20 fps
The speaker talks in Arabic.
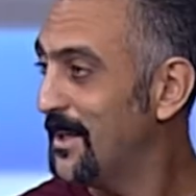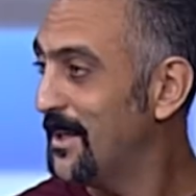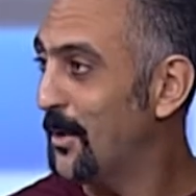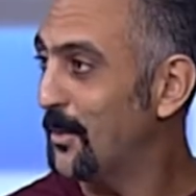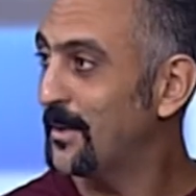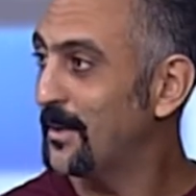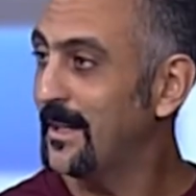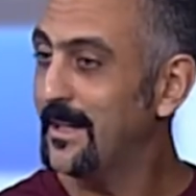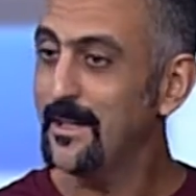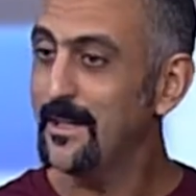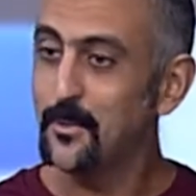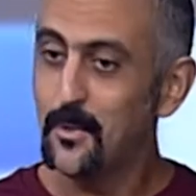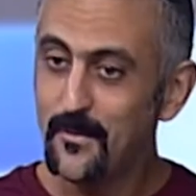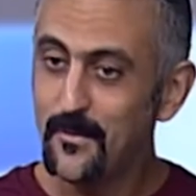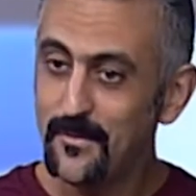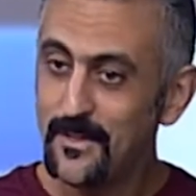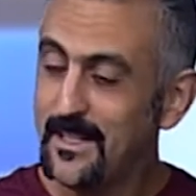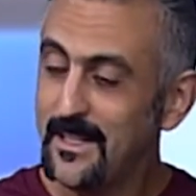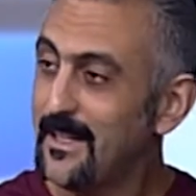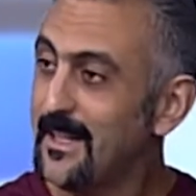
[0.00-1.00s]
اوكي
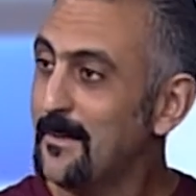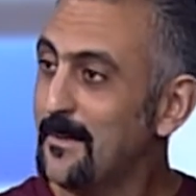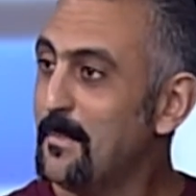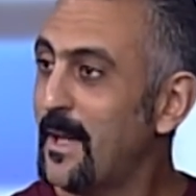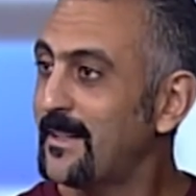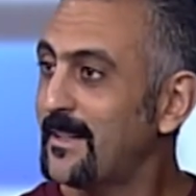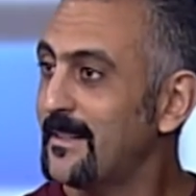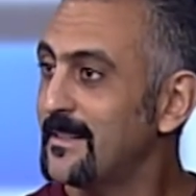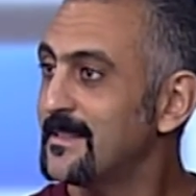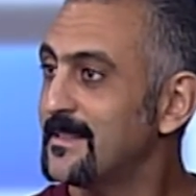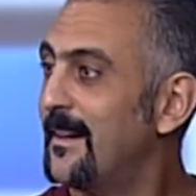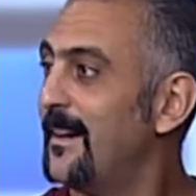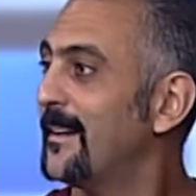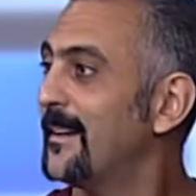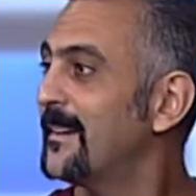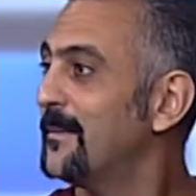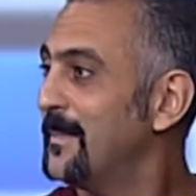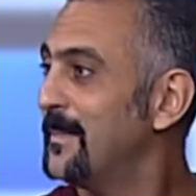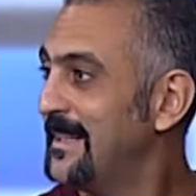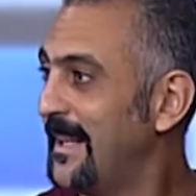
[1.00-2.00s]
وفيه
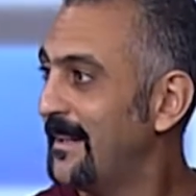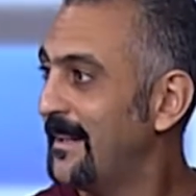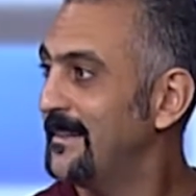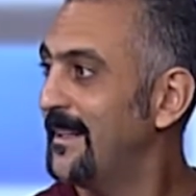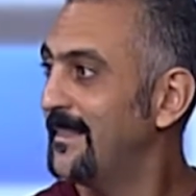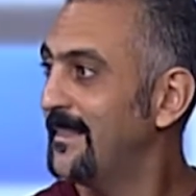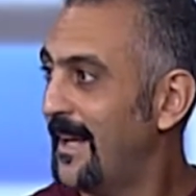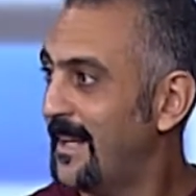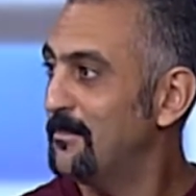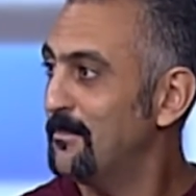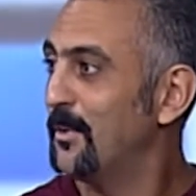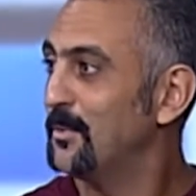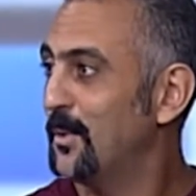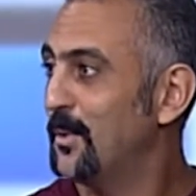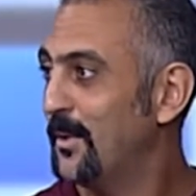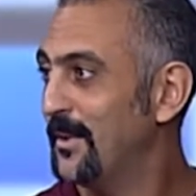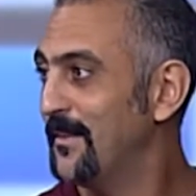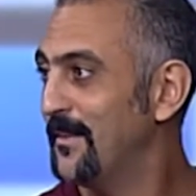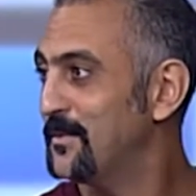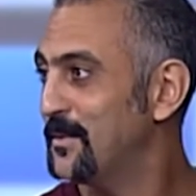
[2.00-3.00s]
باختصار بتحدث عن
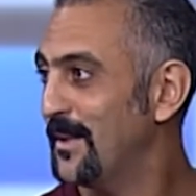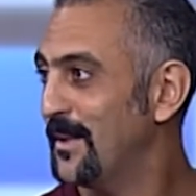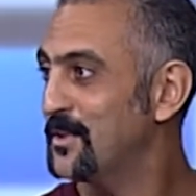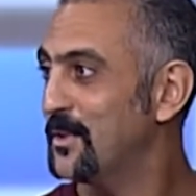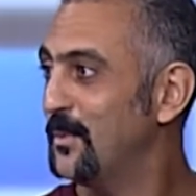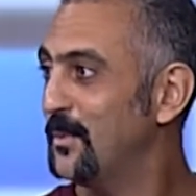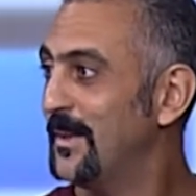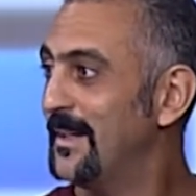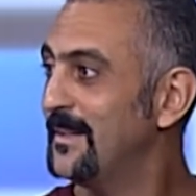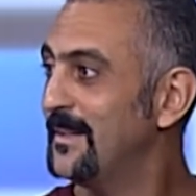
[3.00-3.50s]
الموضوع نفسه ايش هو